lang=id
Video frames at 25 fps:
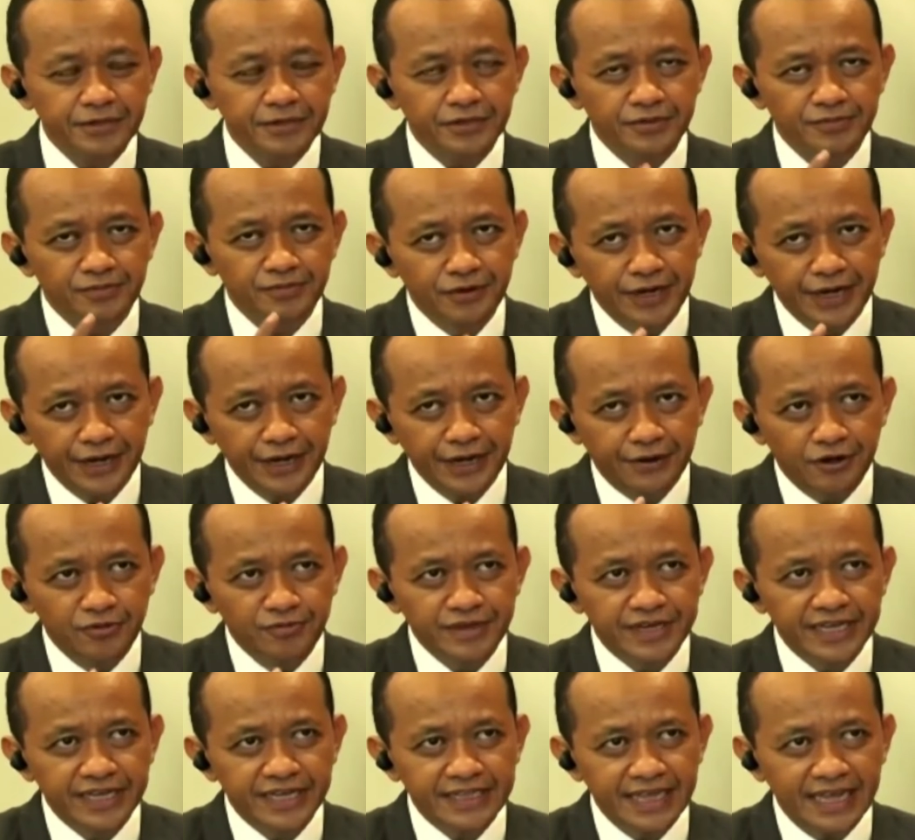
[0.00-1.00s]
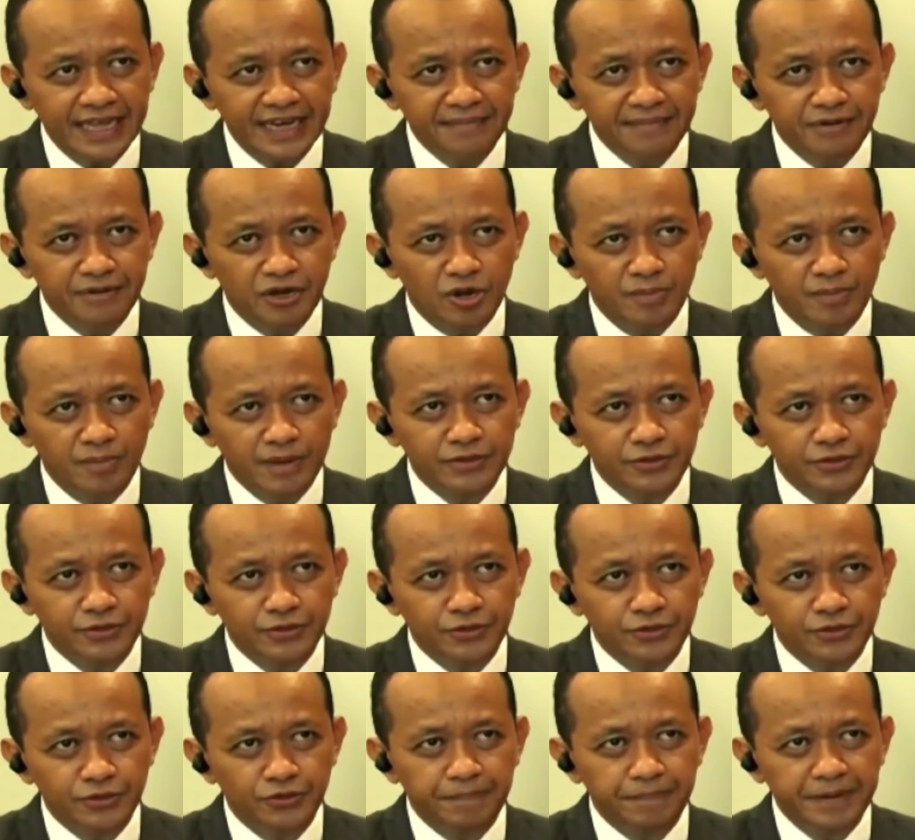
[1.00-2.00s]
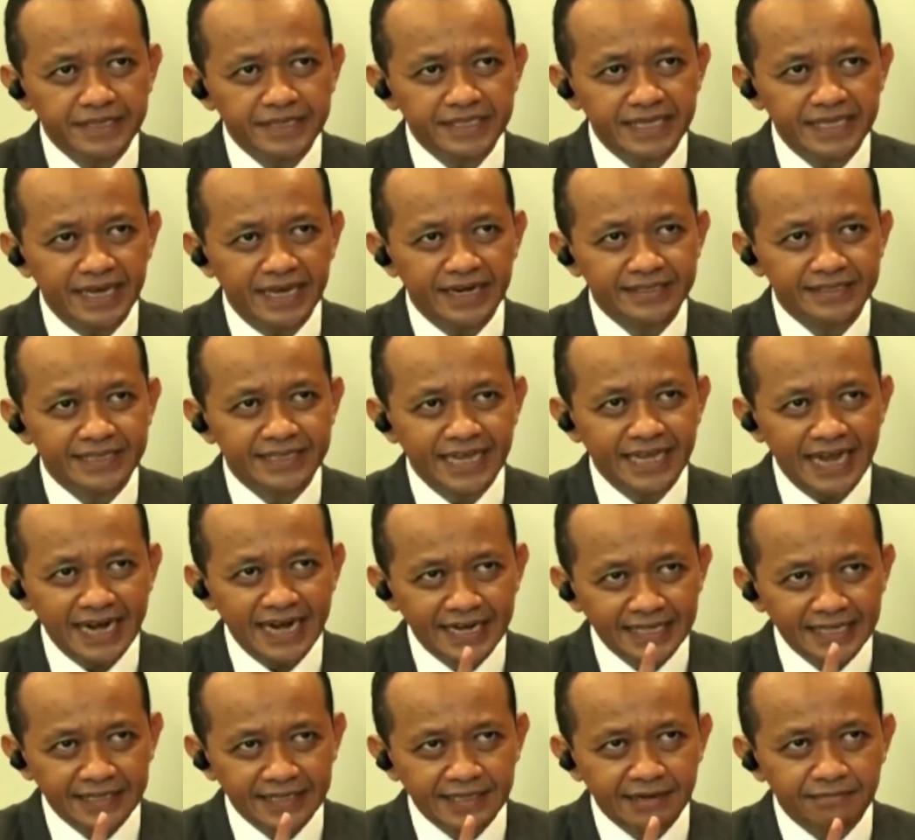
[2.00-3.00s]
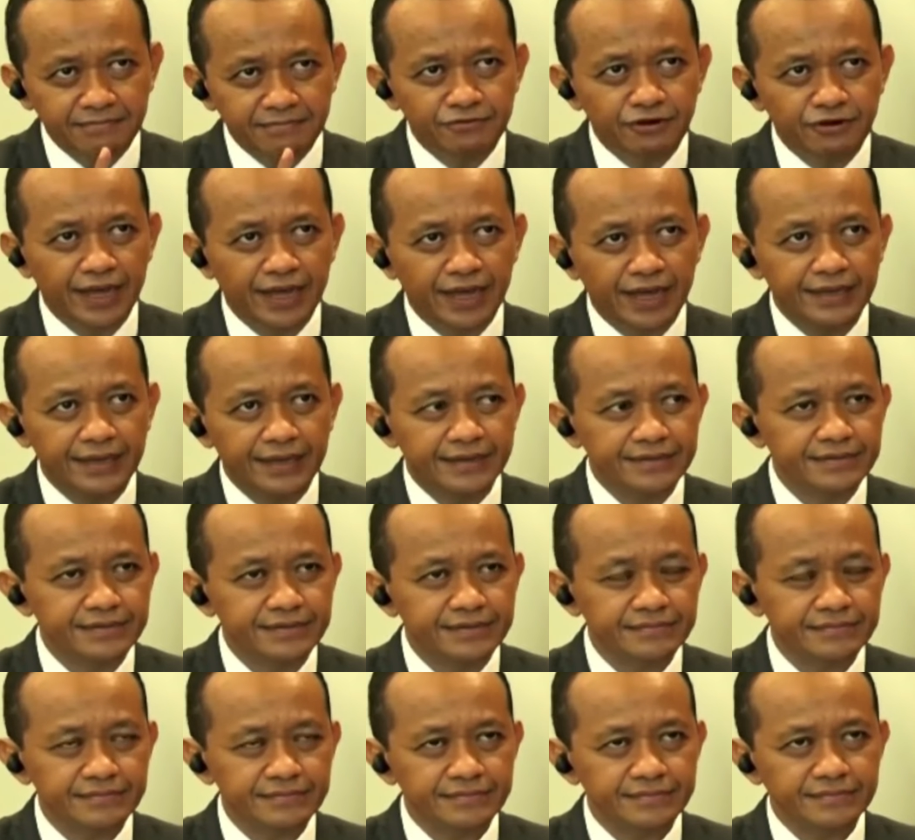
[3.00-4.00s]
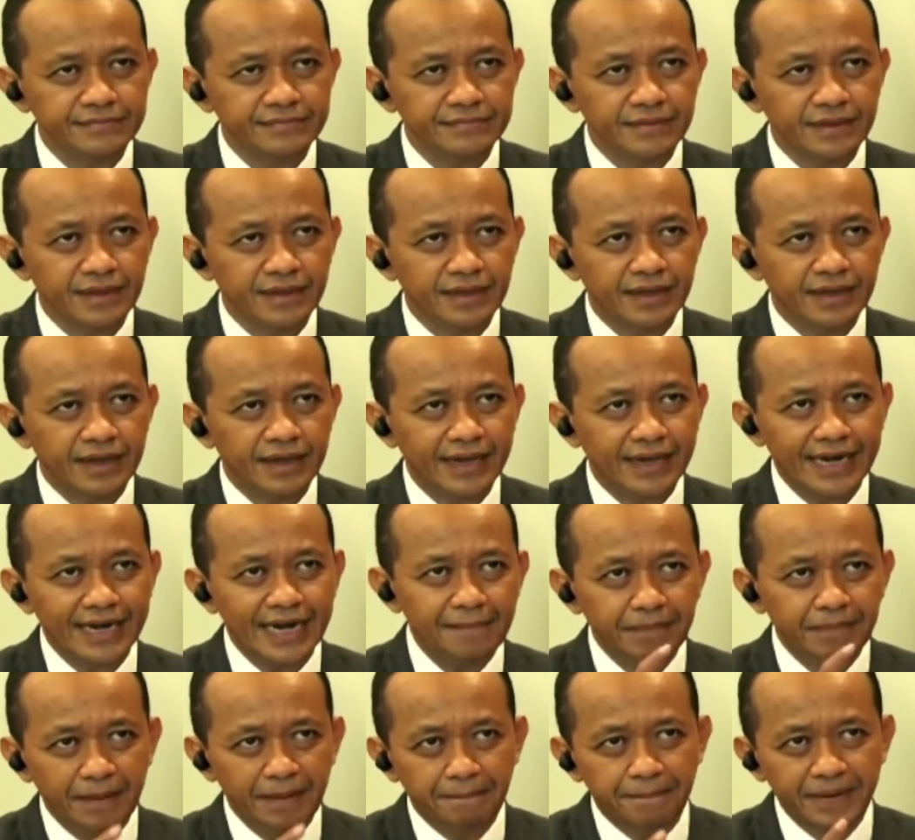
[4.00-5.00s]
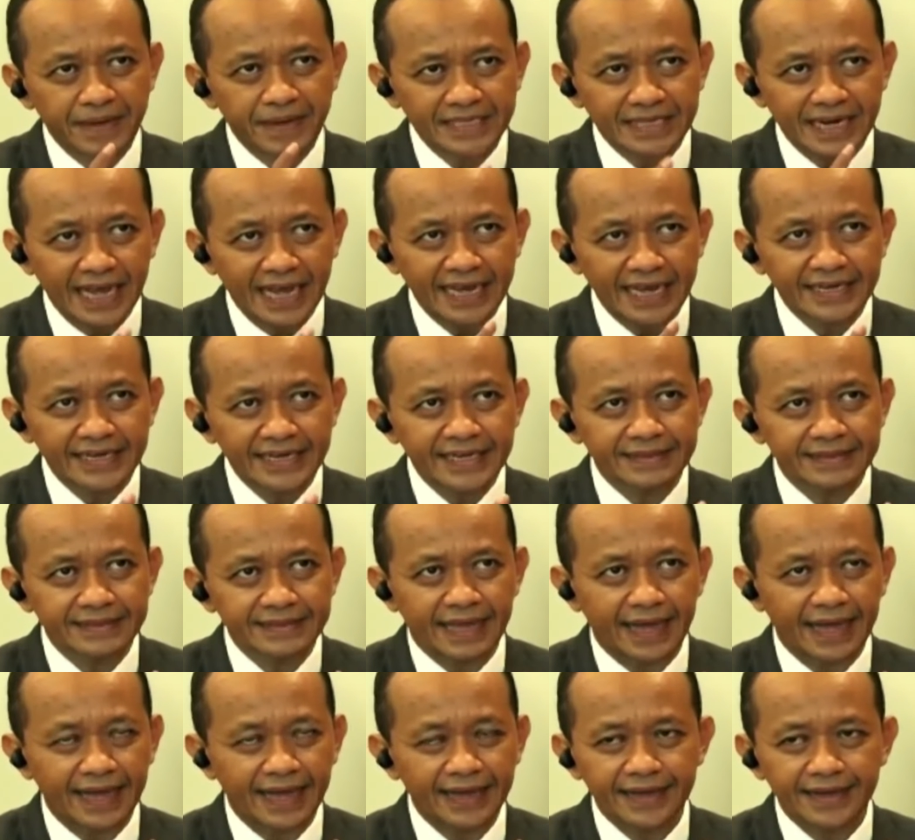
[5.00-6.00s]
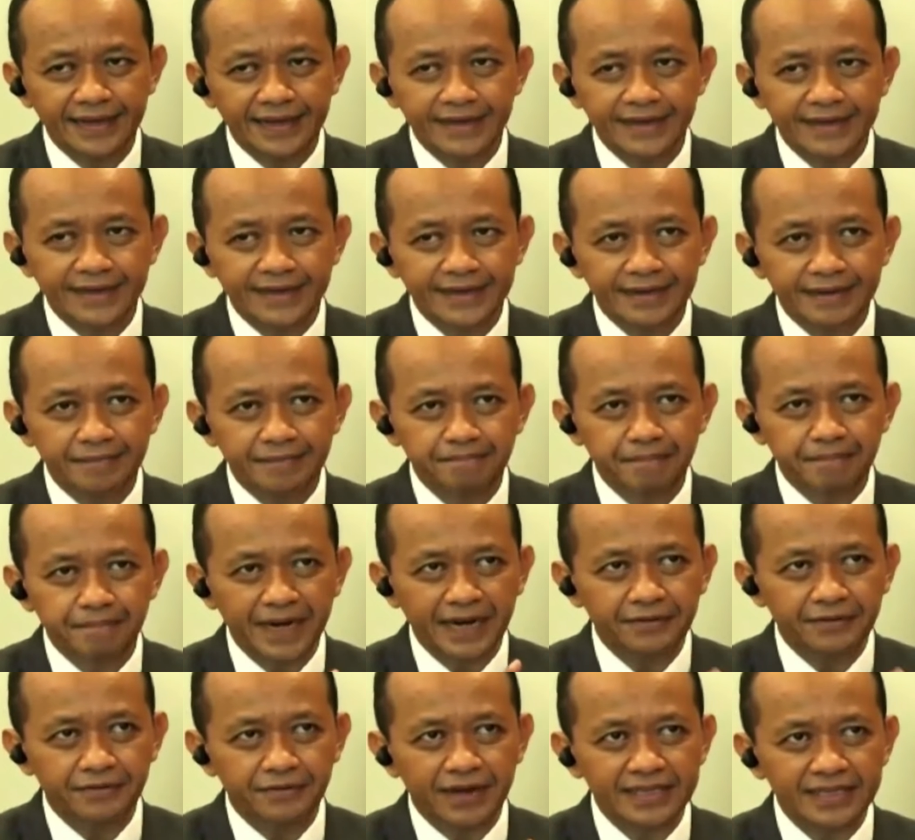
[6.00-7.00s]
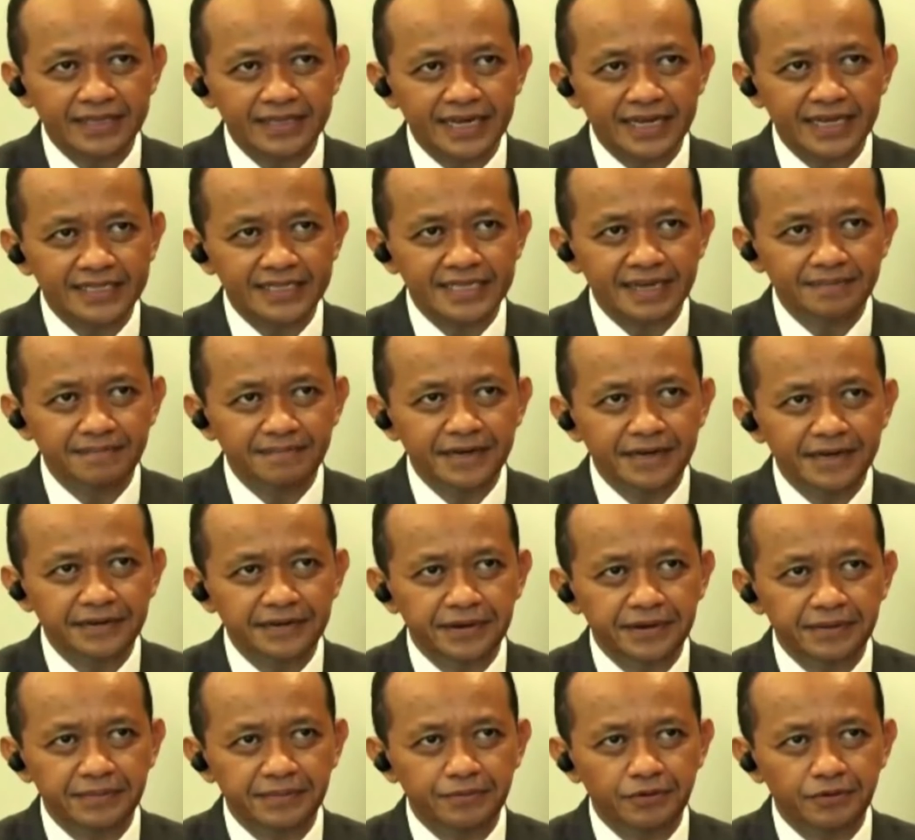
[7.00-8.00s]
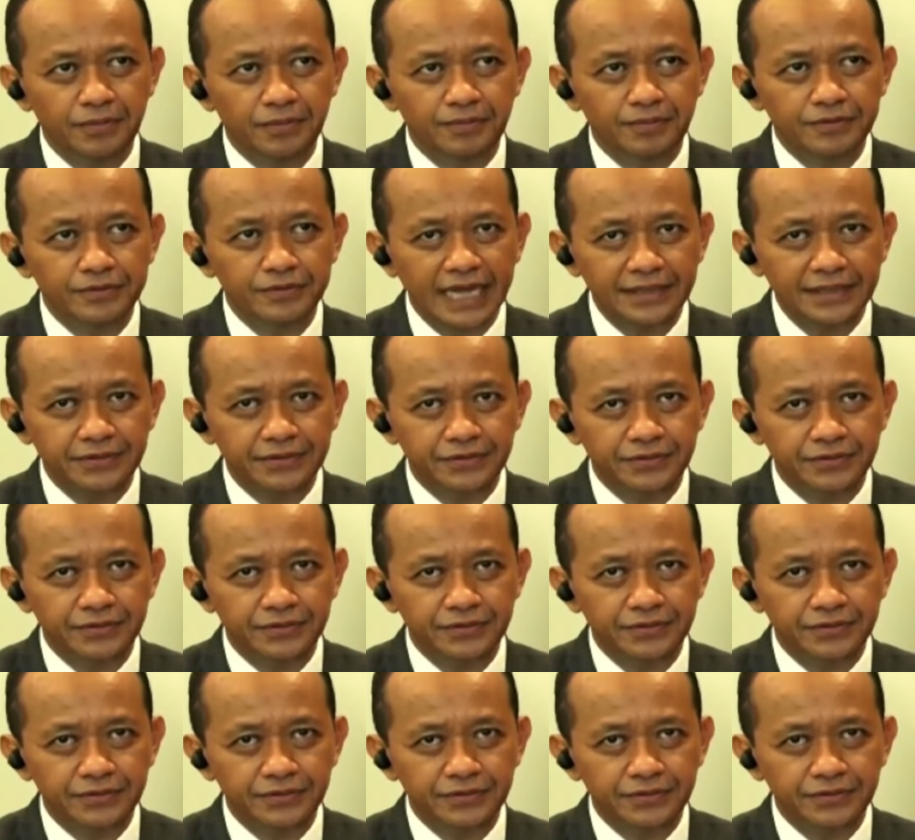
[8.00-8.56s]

pertumbuhan ekonomi kita 5,72 persen, jangan kita terbuai Kenapa? Baseline kita pada kuartal yang sama di 2021